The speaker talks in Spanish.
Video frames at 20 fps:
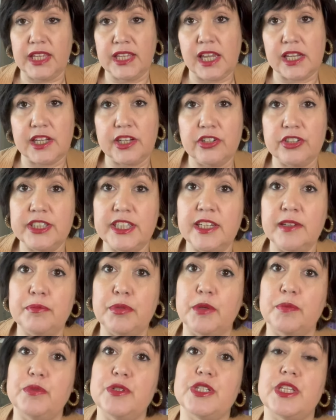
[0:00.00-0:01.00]
que creo que tienen
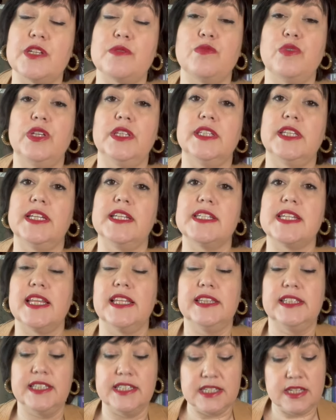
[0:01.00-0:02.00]
propuestas muy
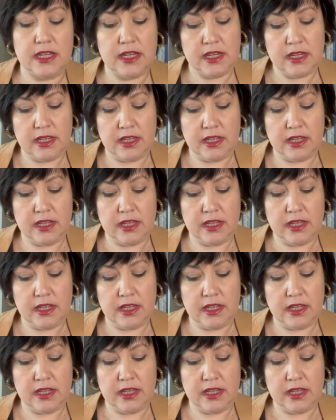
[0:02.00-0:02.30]
interesantes